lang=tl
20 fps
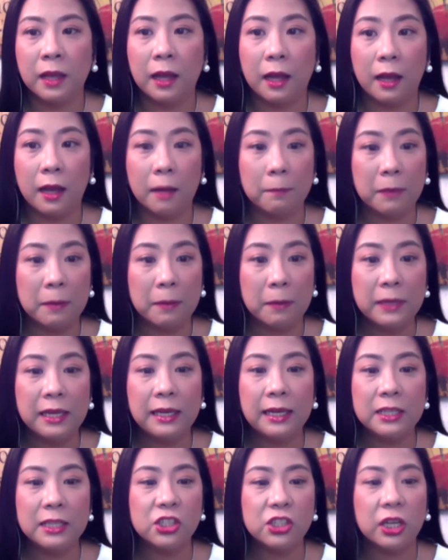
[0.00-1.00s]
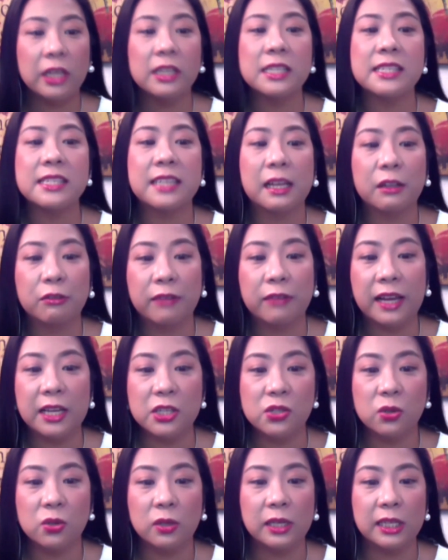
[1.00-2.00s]
uh, pamilya, tsaka yung
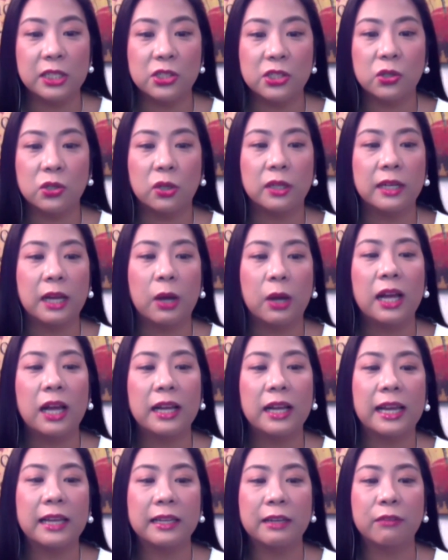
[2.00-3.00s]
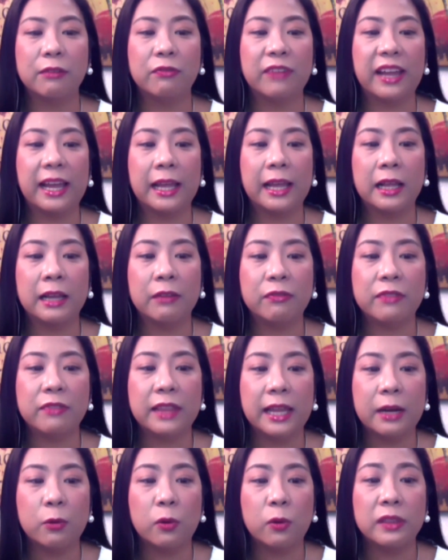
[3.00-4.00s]
self-isolation. Now again, if, if
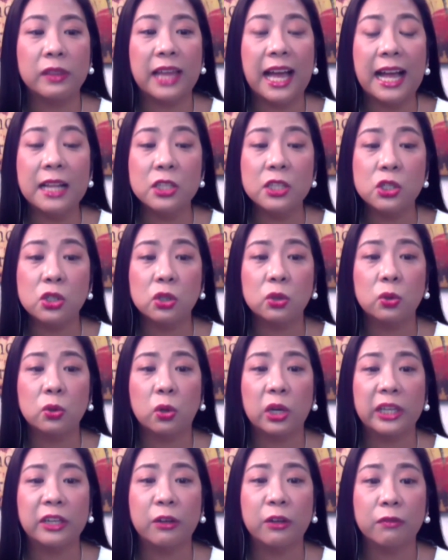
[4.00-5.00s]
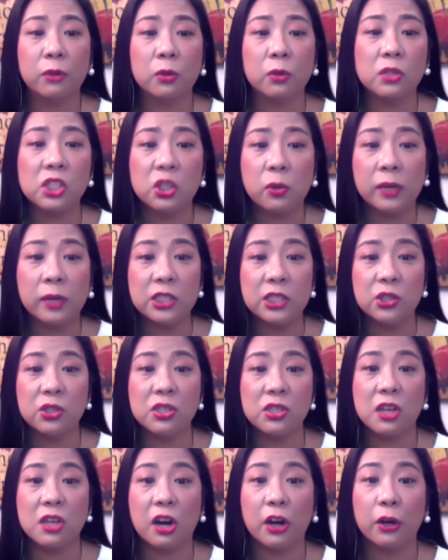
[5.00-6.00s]
the, the answer to any of those
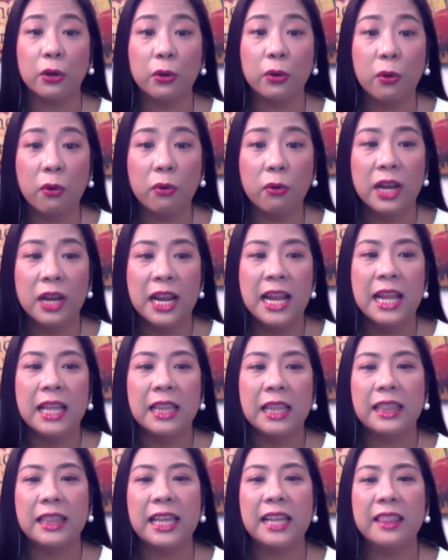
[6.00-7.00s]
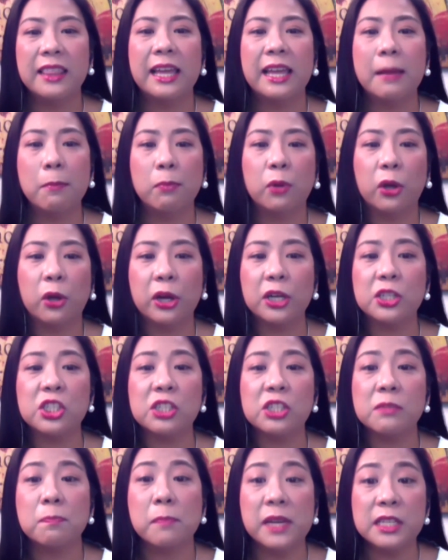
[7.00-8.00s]
questions are no, then the
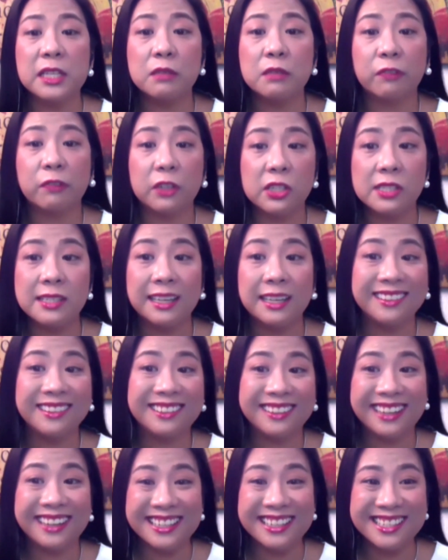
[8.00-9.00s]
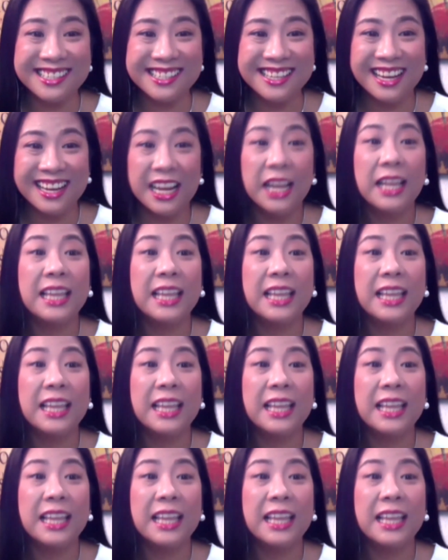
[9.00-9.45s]
employers must first address